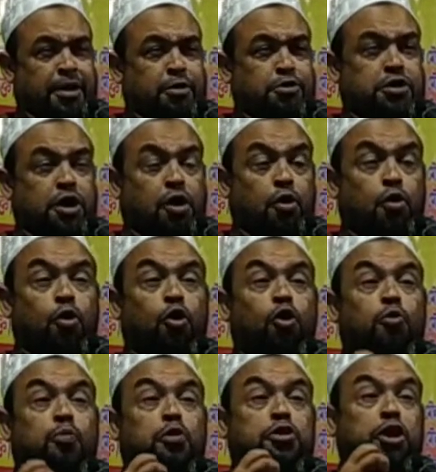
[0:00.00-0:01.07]
মানুষের রোগ
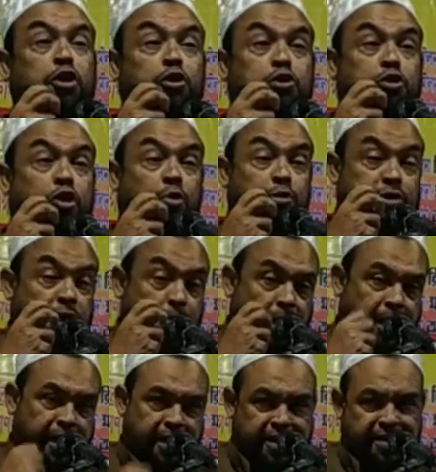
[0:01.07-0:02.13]
প্রতিরোধ ক্ষমতা
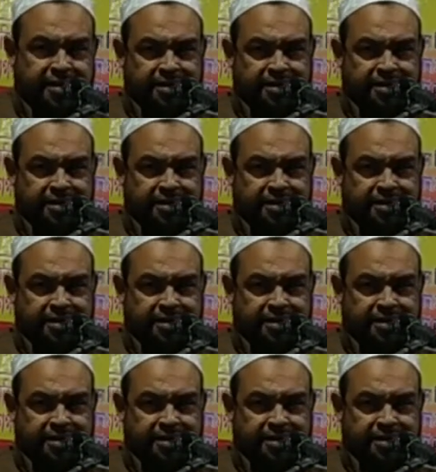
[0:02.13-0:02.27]
বাড়ে